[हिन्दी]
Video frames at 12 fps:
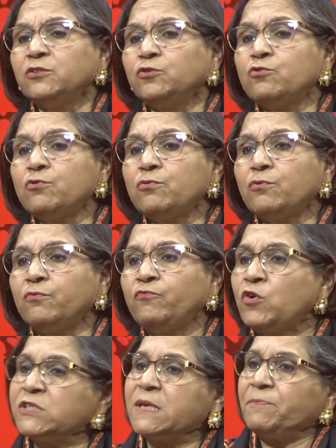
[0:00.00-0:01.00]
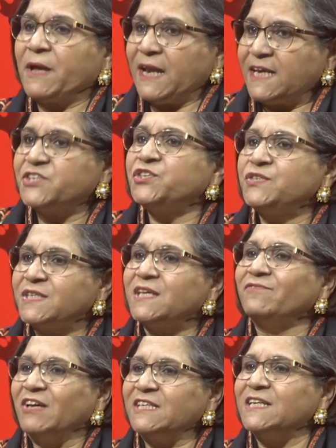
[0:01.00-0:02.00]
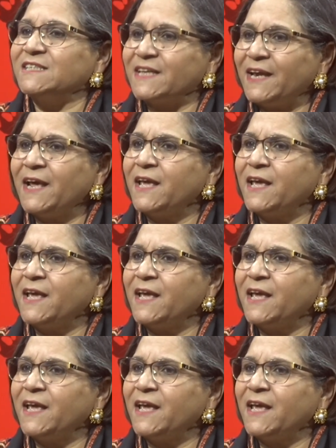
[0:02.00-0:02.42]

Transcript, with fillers: तो वो सब कनेक्शंस की वजह से है